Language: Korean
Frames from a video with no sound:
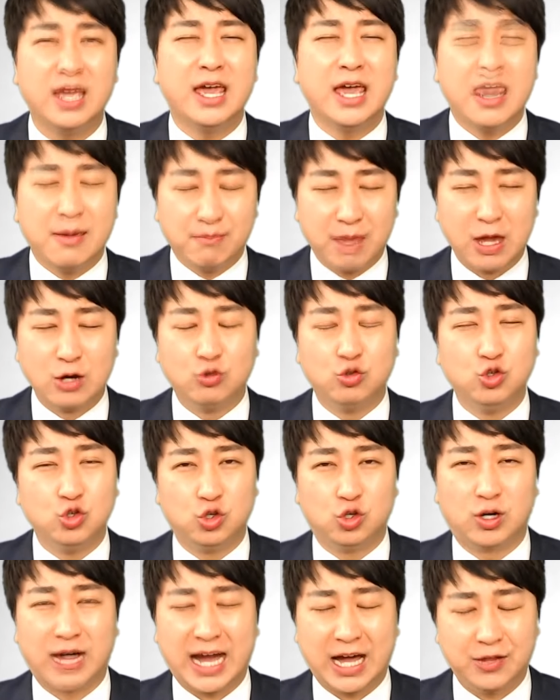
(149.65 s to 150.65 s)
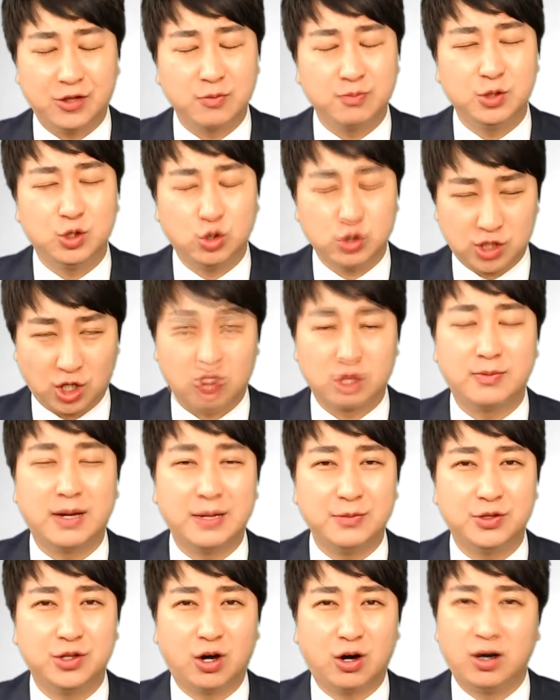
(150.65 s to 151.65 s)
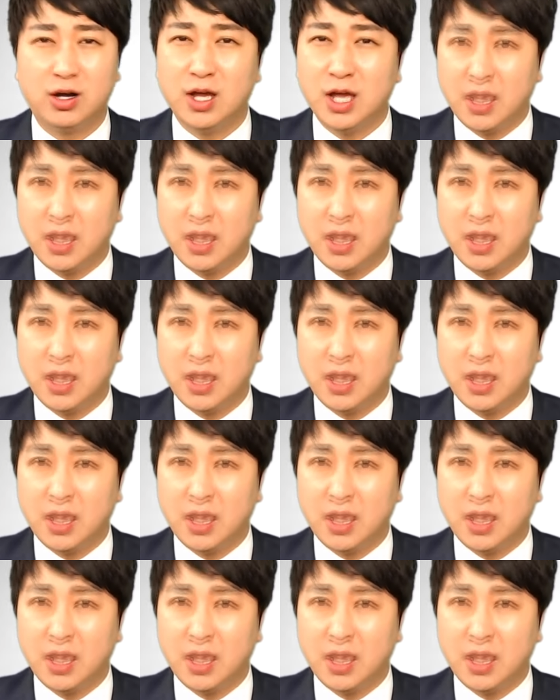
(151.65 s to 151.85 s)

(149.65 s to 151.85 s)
매우 가성비도 저렴하면서